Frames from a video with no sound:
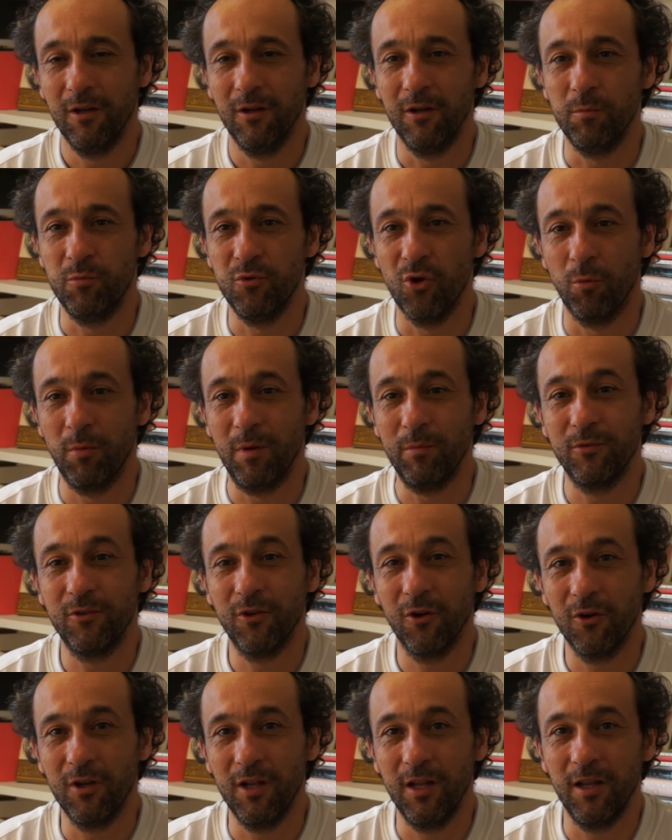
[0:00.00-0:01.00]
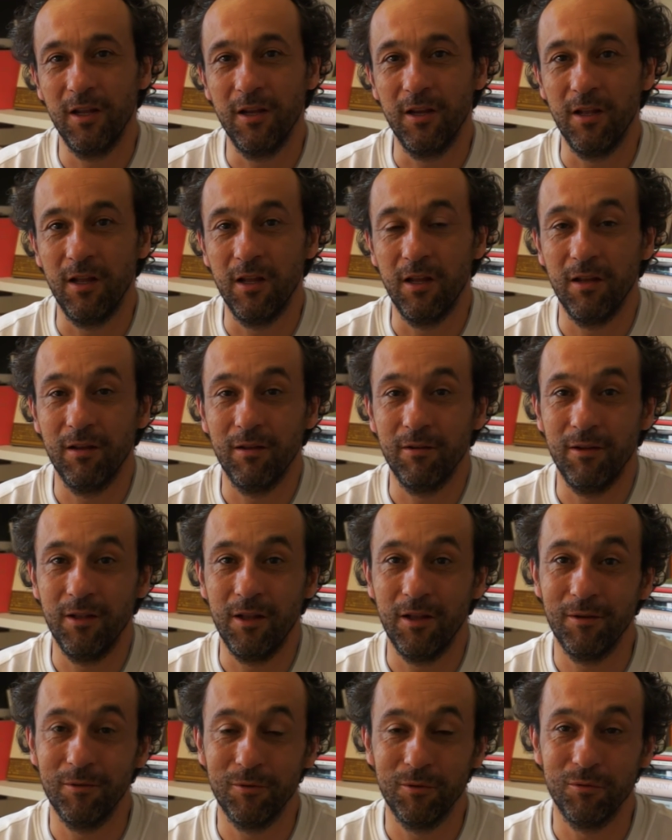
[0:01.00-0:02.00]
et puis en même temps il est il est,
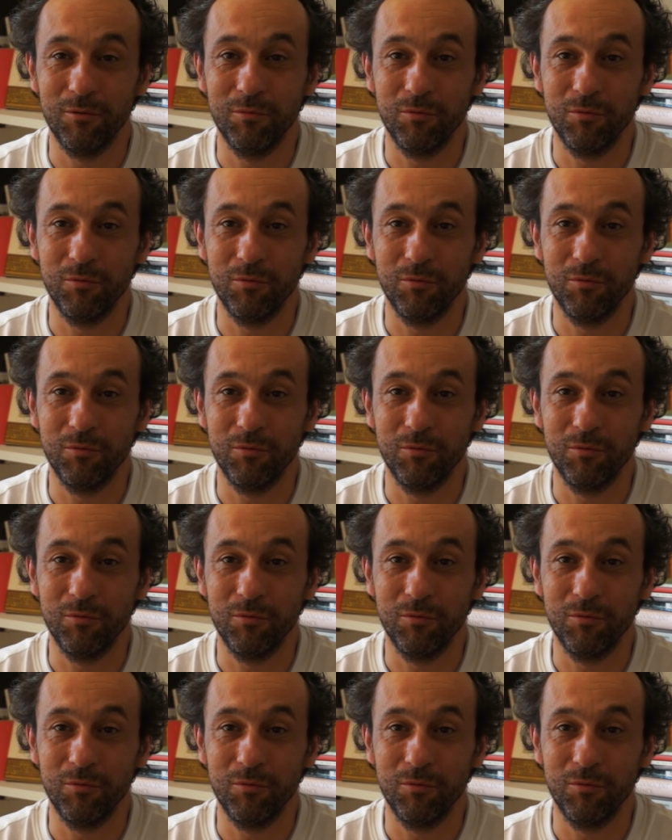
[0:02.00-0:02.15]
il est